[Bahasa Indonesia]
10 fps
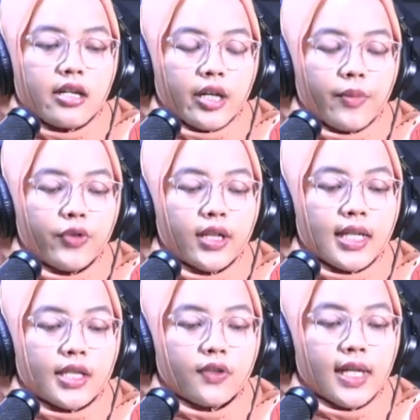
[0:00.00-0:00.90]
Kemudian
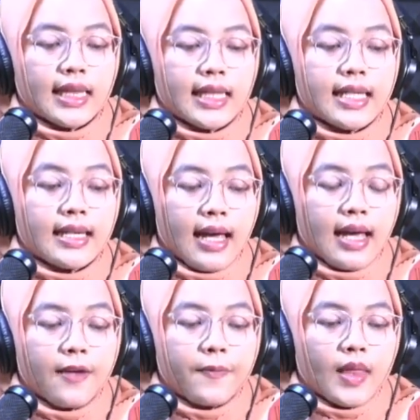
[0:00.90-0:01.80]
rasio yang ketiga,
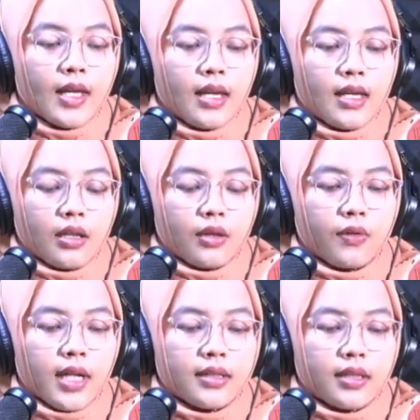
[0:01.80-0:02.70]
yaitu
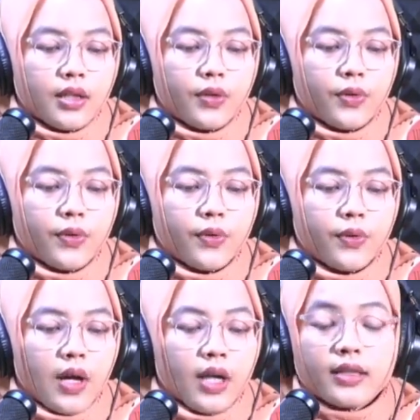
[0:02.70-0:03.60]
rasio
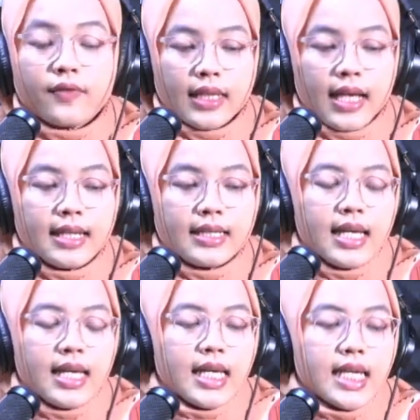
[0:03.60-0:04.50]
aktivitas,
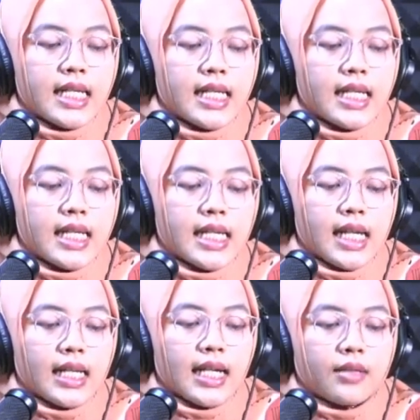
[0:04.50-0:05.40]
ini
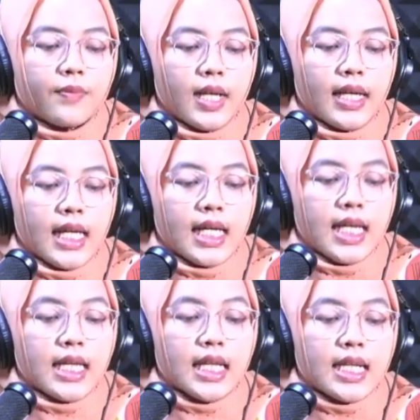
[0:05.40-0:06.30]
dikenal sebagai
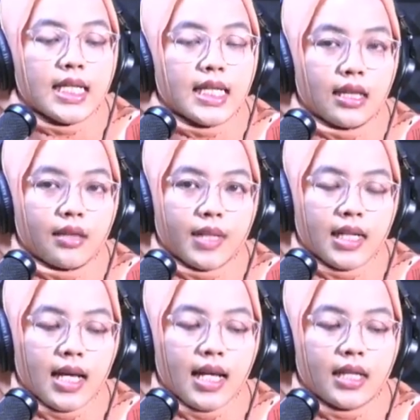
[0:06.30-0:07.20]

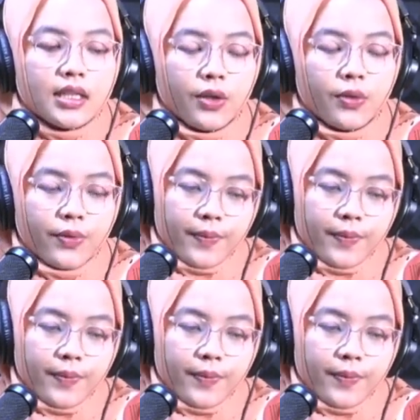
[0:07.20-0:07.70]
interstatement ratio.